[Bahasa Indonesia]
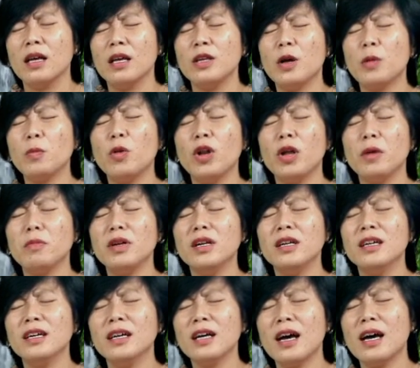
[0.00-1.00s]
yang boleh
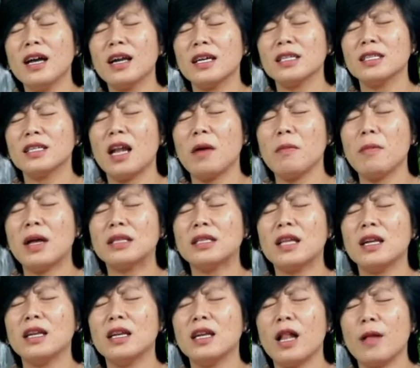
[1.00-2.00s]
mendengar
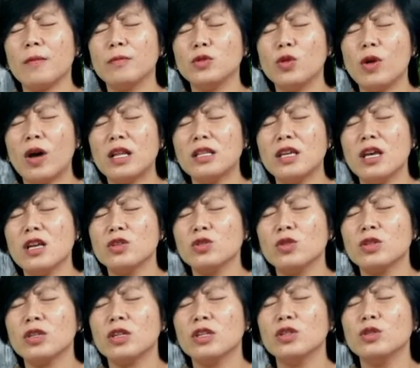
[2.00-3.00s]
keselamatan di dalam Tuhan
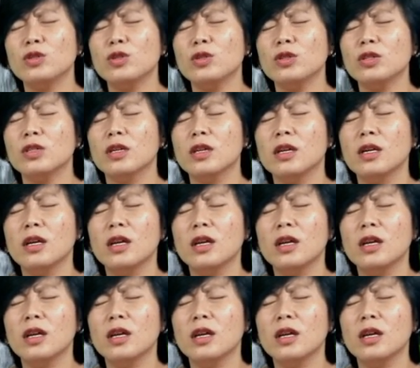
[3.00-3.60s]
Yesus Kristus